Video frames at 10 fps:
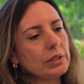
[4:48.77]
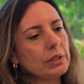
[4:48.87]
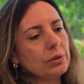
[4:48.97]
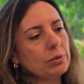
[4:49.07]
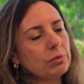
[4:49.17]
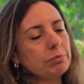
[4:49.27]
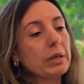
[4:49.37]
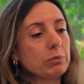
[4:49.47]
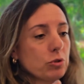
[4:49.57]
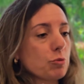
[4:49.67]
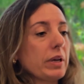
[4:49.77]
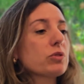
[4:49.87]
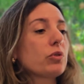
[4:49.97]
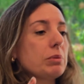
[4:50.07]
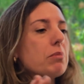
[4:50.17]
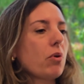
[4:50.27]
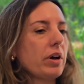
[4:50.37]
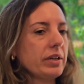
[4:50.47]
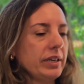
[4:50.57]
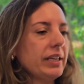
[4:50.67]
eu minha, meus pais foram
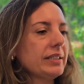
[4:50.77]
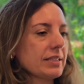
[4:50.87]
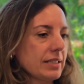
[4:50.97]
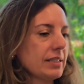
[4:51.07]
embora, né, dessa